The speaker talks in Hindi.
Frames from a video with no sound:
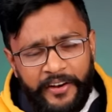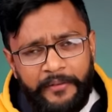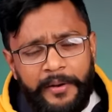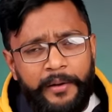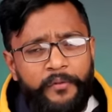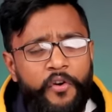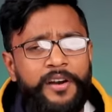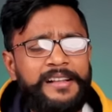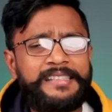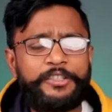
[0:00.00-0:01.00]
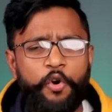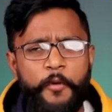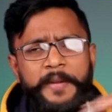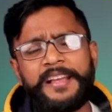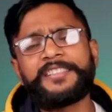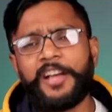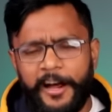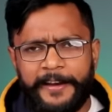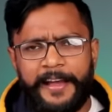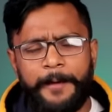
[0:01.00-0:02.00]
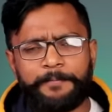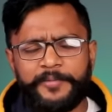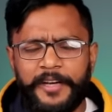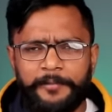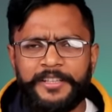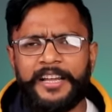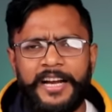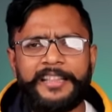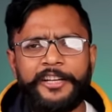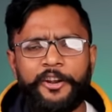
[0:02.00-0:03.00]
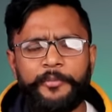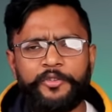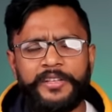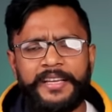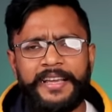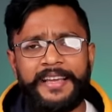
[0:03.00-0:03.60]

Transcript: ट्रेवल वोकल्स जो भी है सारी आप टर्म्स लगाते हैं ना म्यूज़िक